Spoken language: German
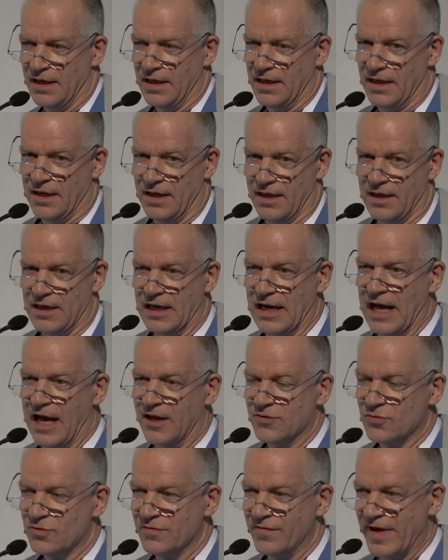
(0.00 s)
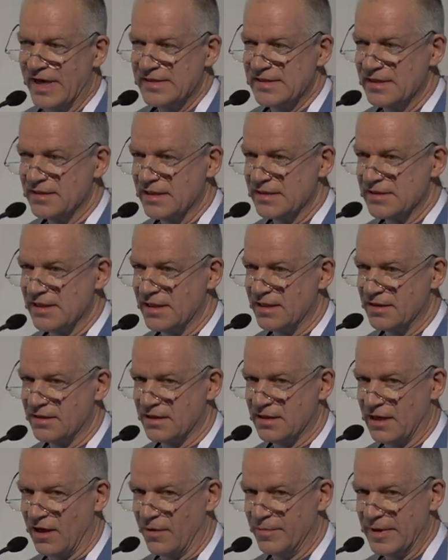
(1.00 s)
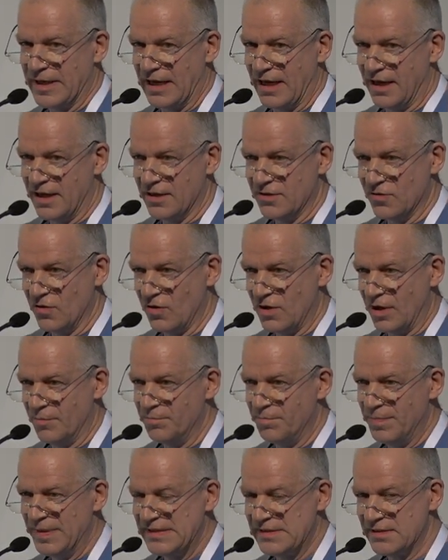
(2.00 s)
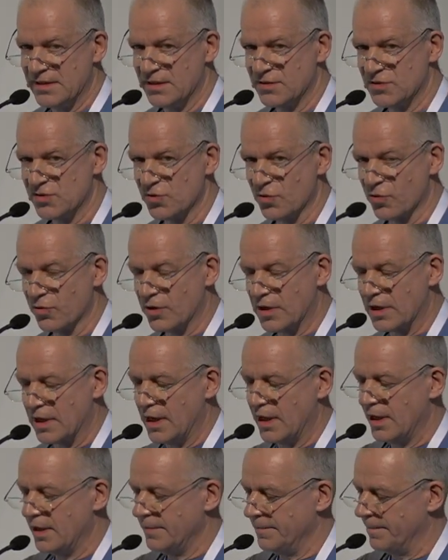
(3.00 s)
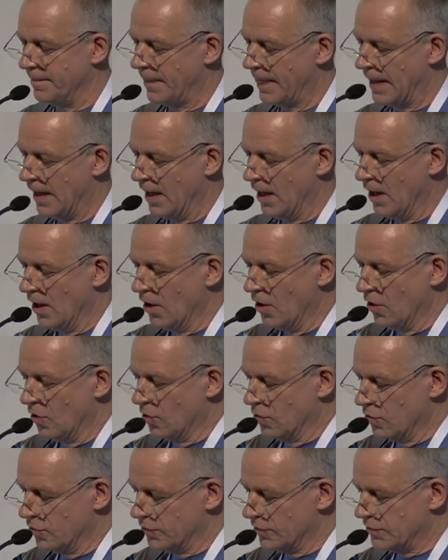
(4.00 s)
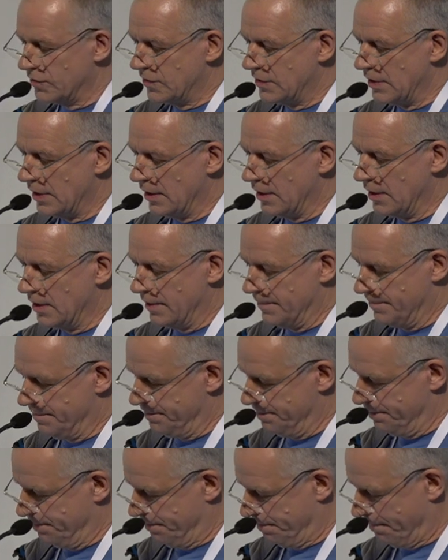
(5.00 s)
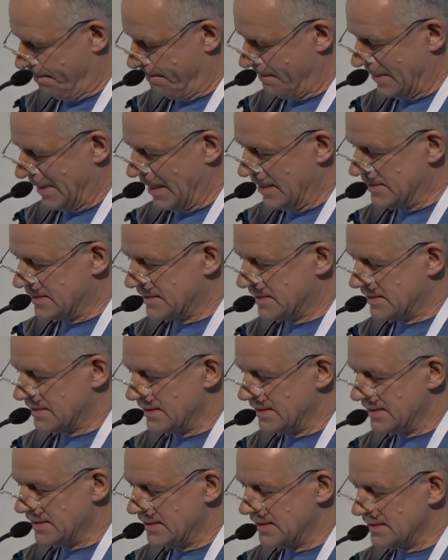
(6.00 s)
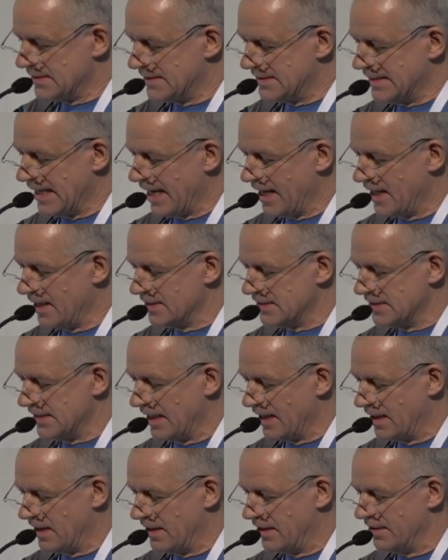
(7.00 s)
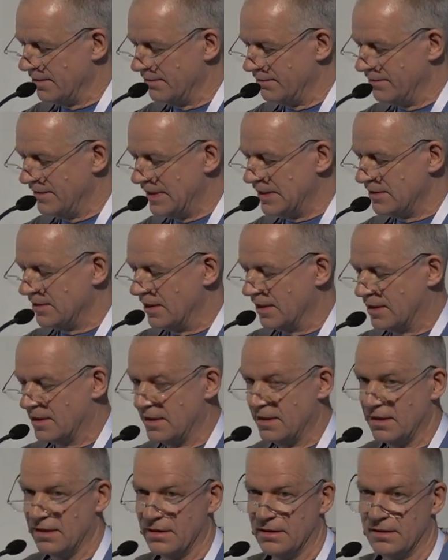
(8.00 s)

äh, in einer Art und Weise, dass ich, glaube ich, eher noch ein bisschen zurückgehe und ähm, es sehr, sehr wichtig